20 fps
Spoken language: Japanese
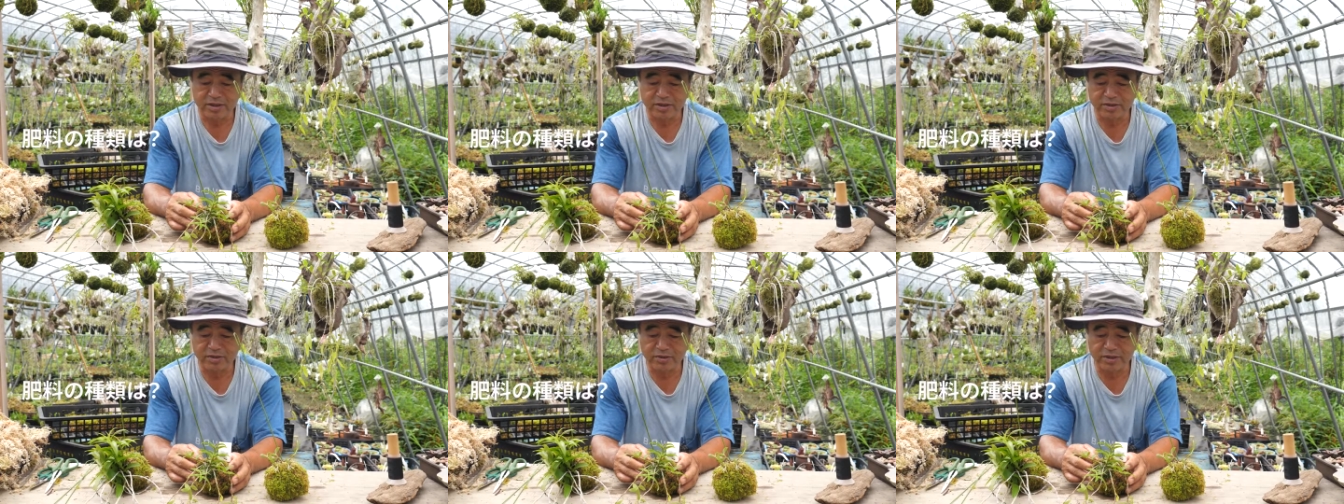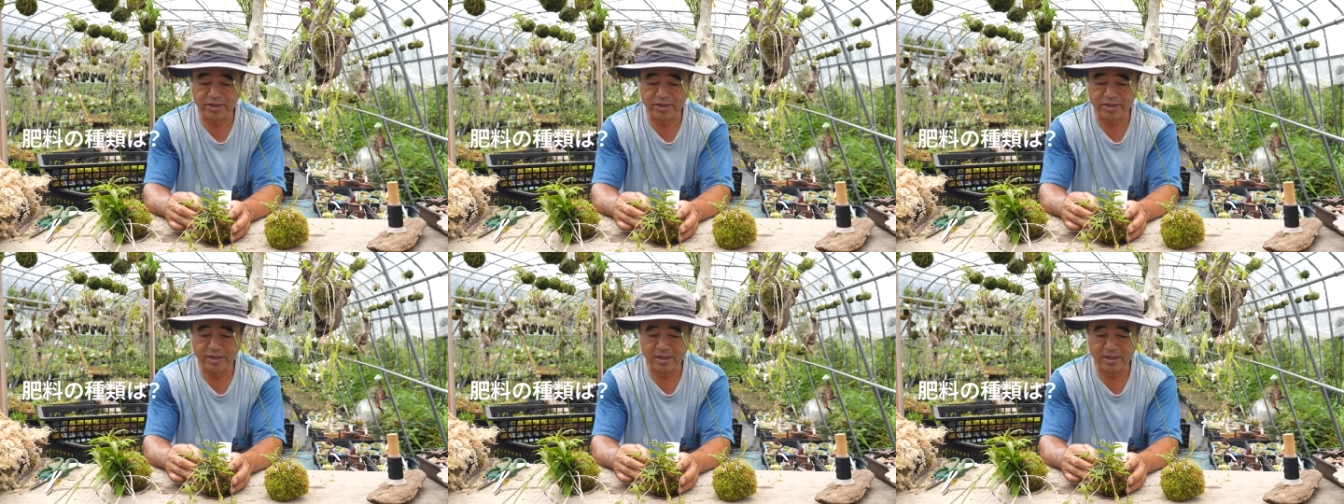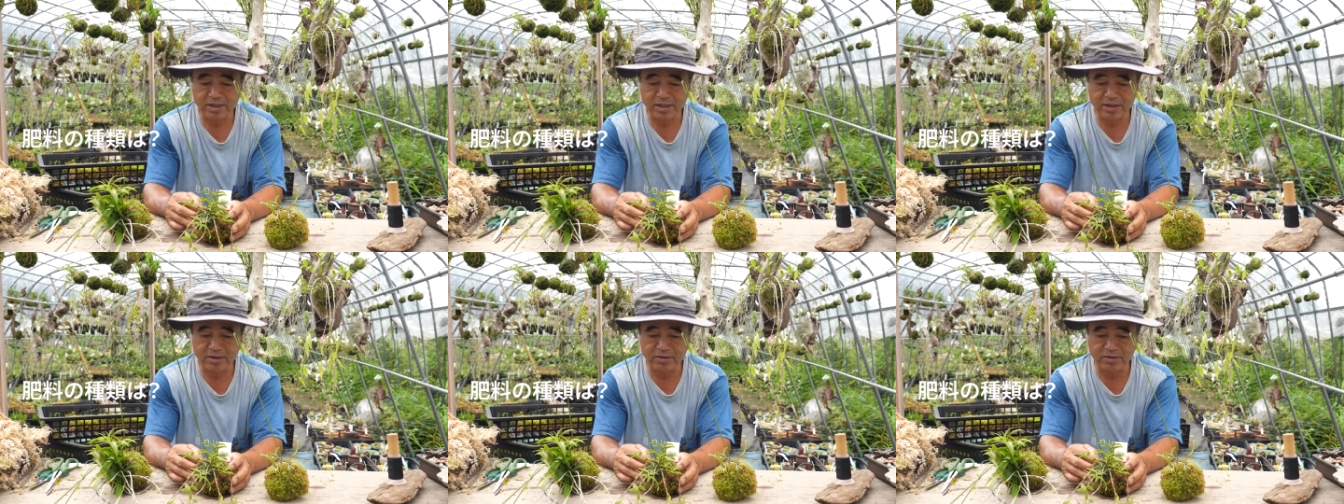窒素リン
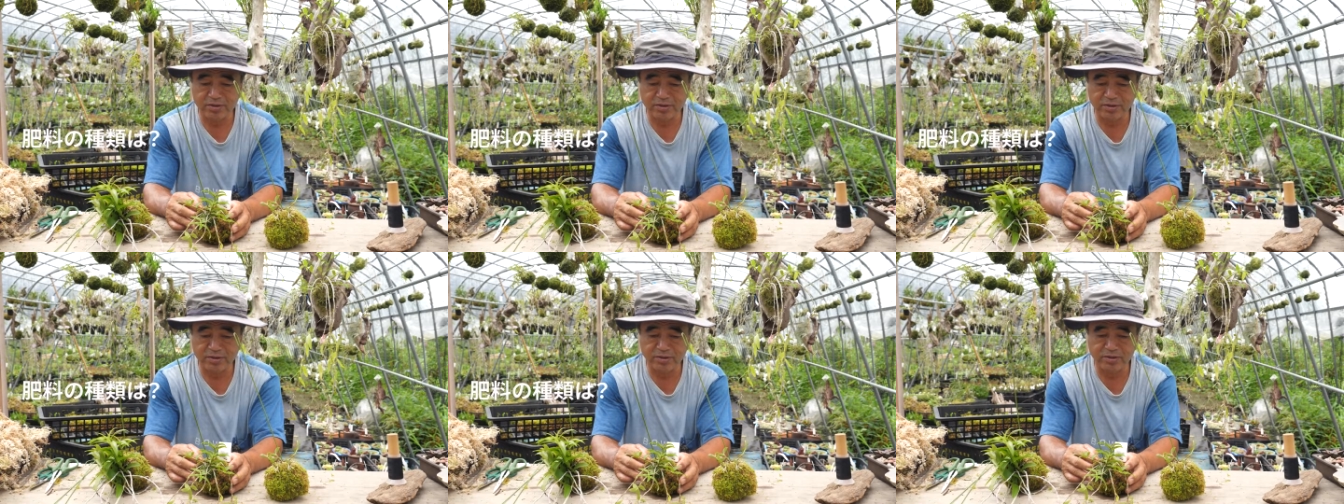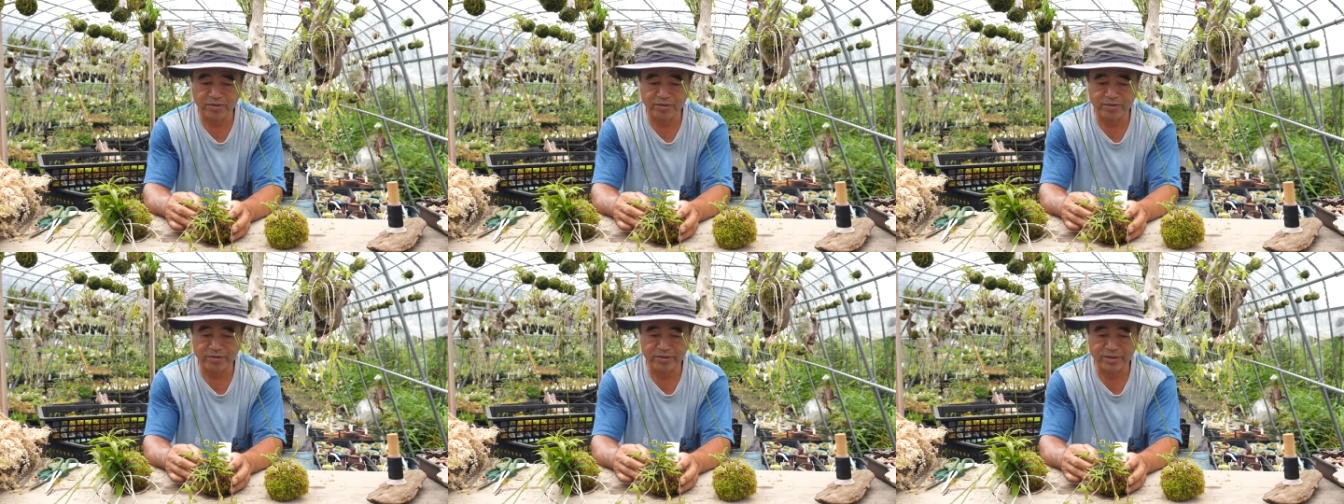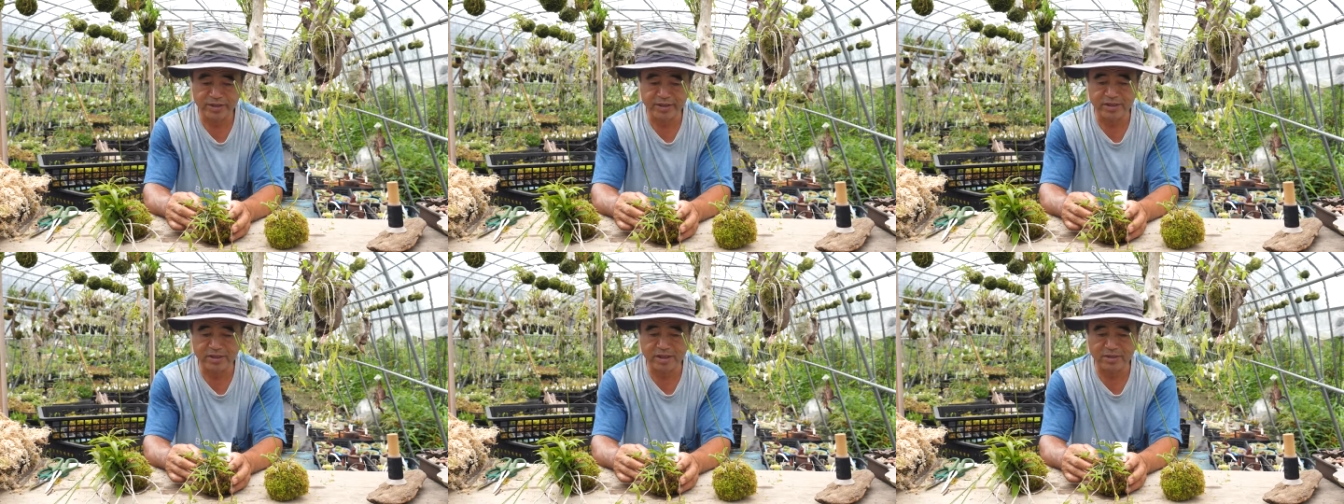酸カリの
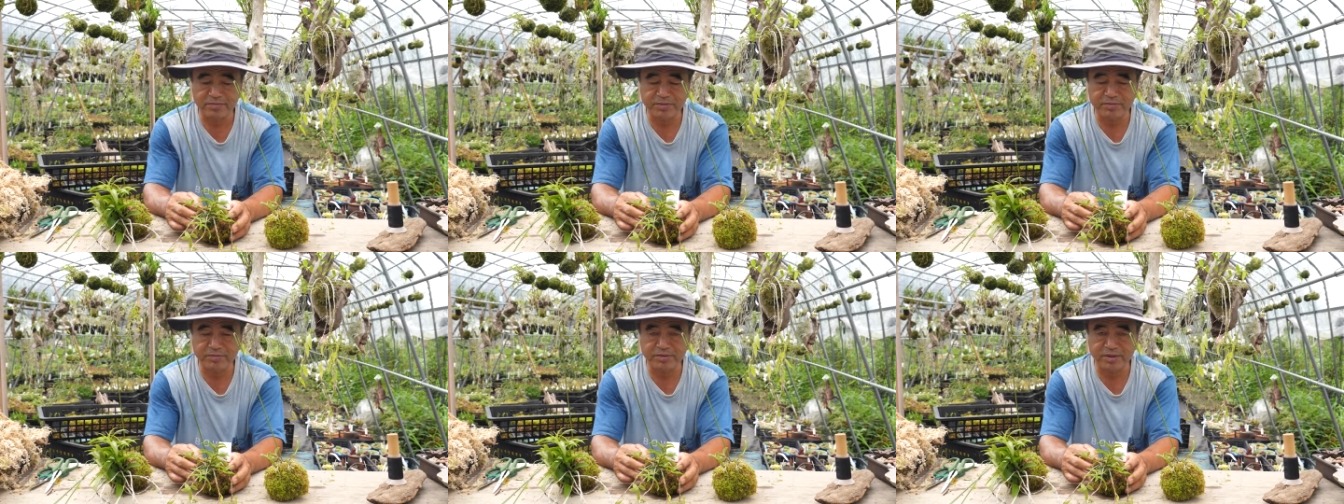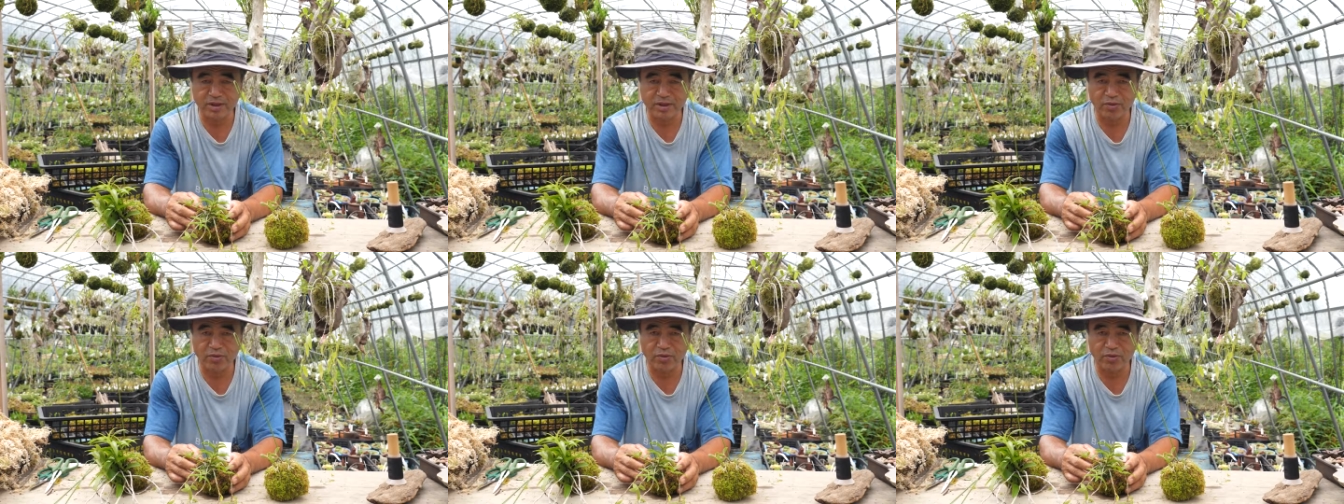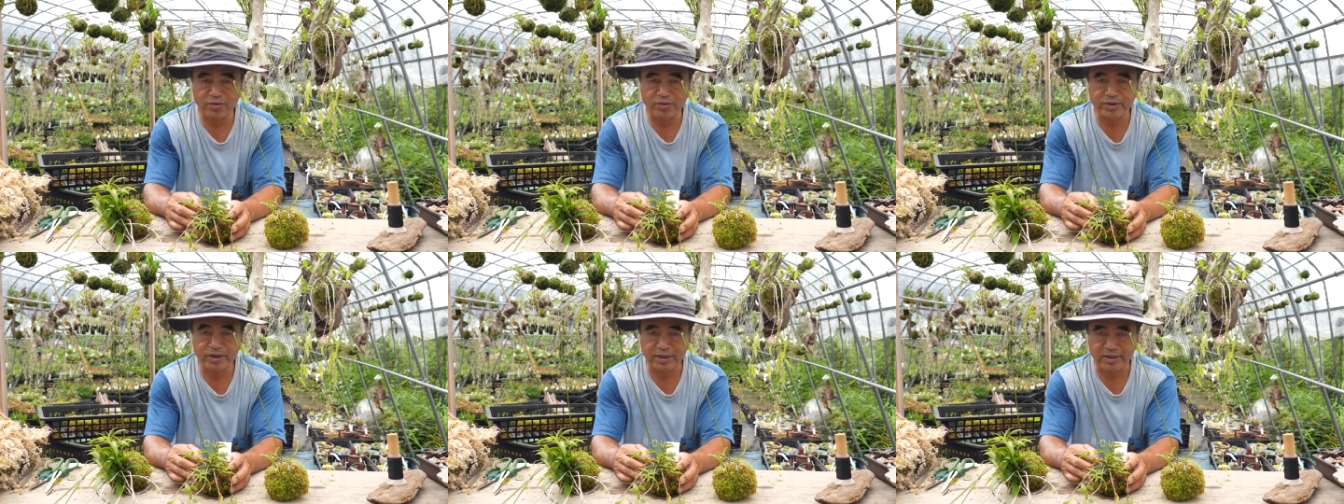リン酸部分が
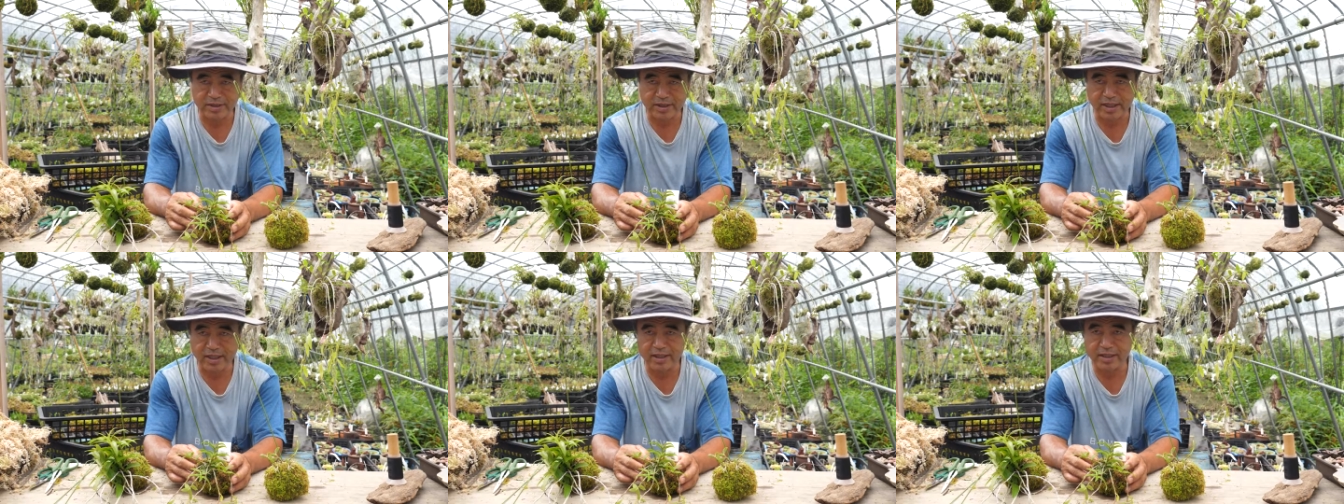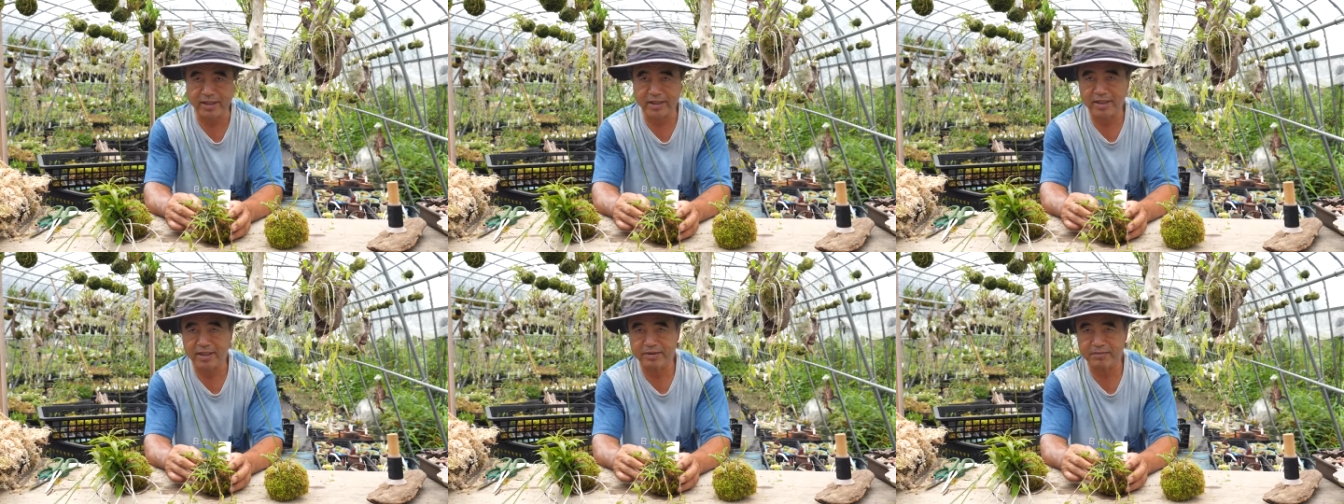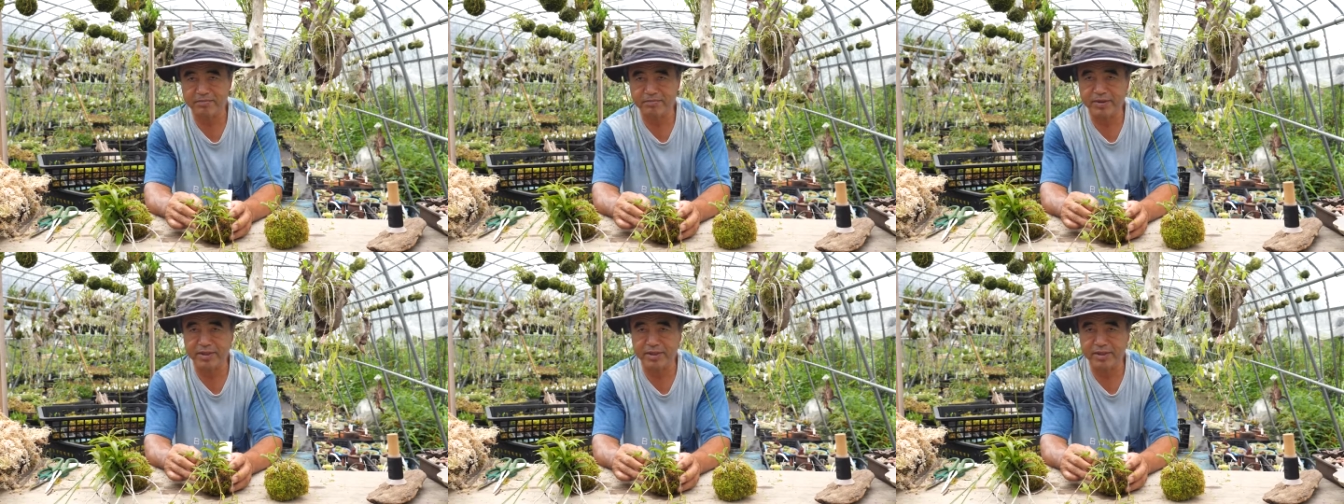多くてですね花がいっ